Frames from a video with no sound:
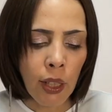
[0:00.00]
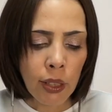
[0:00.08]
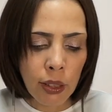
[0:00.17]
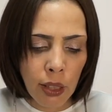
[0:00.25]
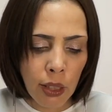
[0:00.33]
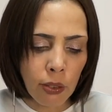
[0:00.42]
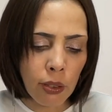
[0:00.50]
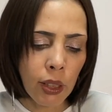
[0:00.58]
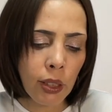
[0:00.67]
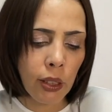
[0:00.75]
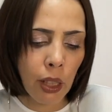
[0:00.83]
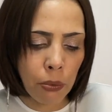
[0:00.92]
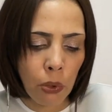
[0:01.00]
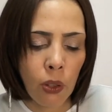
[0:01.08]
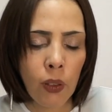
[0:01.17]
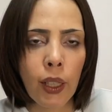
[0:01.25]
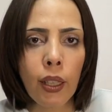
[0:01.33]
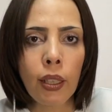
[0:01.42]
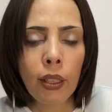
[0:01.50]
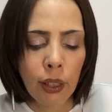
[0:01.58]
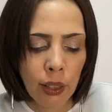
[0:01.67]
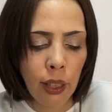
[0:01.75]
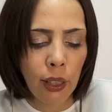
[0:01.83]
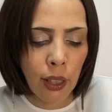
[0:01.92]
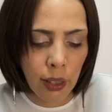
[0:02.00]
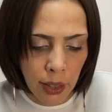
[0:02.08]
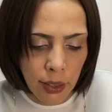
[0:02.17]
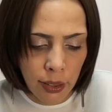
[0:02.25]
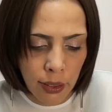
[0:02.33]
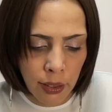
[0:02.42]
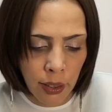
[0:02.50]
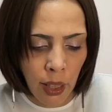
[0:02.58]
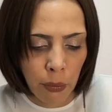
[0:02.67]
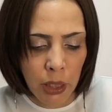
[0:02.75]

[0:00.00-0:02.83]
下の人間を平気でけなす、